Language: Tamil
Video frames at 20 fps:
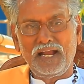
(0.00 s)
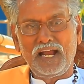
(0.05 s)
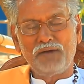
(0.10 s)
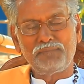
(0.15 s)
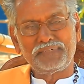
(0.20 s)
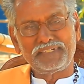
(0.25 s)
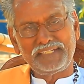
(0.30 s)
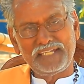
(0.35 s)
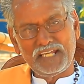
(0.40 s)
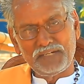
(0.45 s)

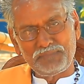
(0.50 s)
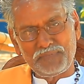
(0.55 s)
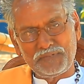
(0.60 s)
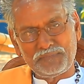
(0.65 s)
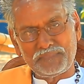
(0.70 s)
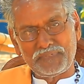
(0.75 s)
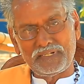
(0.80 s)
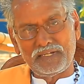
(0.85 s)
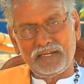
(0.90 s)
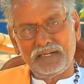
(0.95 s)
அப்படி
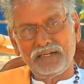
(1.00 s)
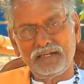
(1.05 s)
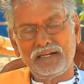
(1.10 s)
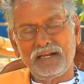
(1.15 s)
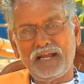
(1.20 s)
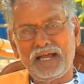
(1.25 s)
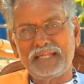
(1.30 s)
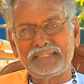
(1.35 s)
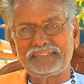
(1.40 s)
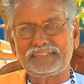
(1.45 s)
ஏற்படும்னா
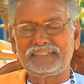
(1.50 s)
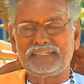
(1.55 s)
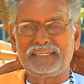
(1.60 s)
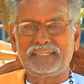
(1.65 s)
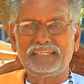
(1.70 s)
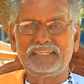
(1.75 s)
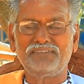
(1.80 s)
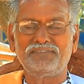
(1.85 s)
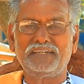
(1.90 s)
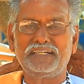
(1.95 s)
அதுக்கு
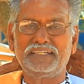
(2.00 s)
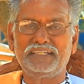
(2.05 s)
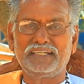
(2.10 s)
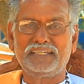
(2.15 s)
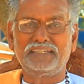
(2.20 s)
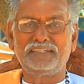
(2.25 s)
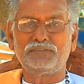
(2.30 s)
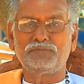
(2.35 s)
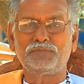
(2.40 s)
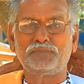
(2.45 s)
என்ன
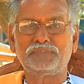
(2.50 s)
வழிகளை